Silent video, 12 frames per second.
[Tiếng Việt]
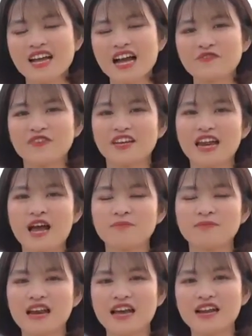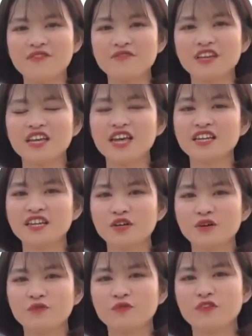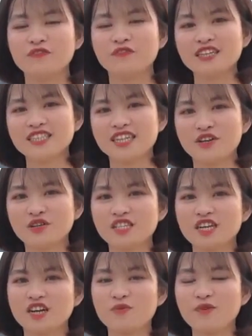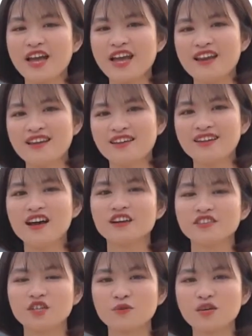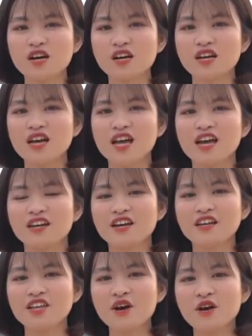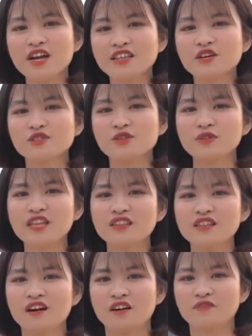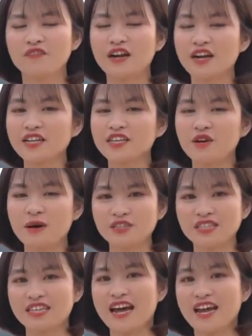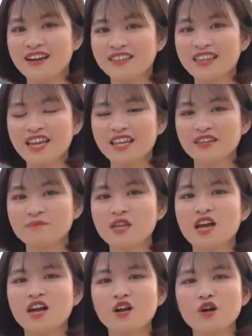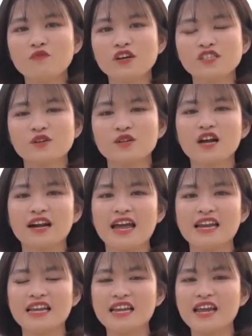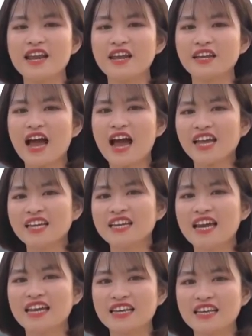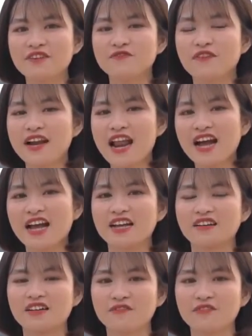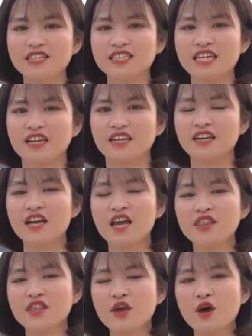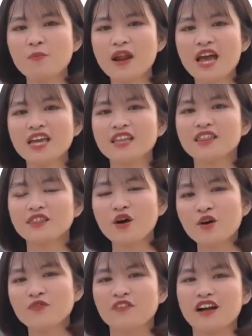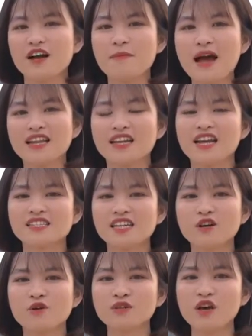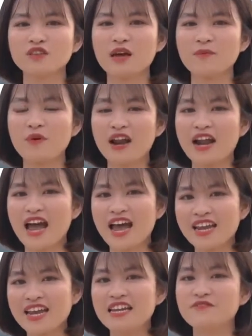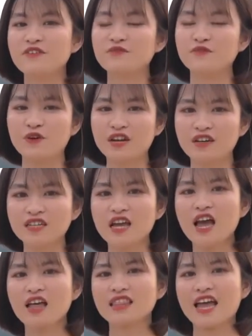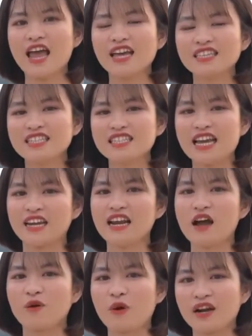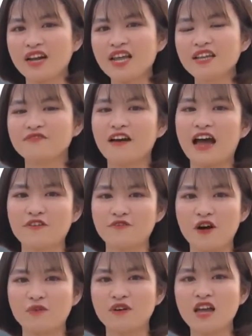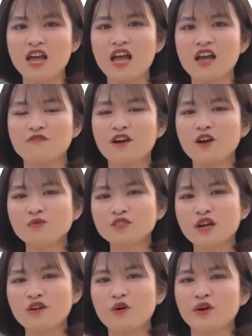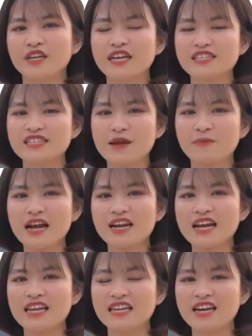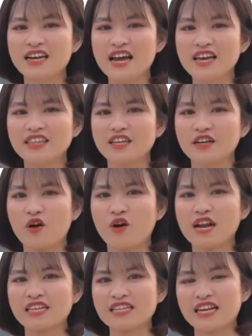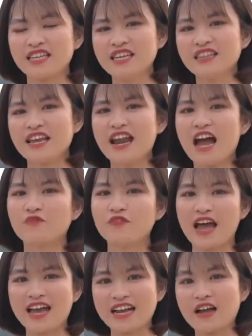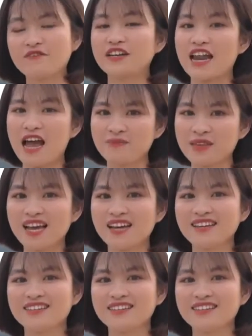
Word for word: IK Việt Nam là đơn vị nghiên cứu và phát triển đồ chơi công nghệ lớn ở trong nước, được nhiều người tiêu dùng tin tưởng và rất nhiều báo chí đã đưa tin. Cùng với số lượng đại lý lên đến 2.000 đại lý và đang ngày càng được phát triển, thì hôm nay tôi và các bạn sẽ cùng nhau tham quan hai đại lý phân phối lớn tại hai chi nhánh là Quảng Ninh và Hải Phòng và cùng trao đổi để xem các đại lý ở đây thì có đánh giá như thế nào về IK Việt Nam nhé.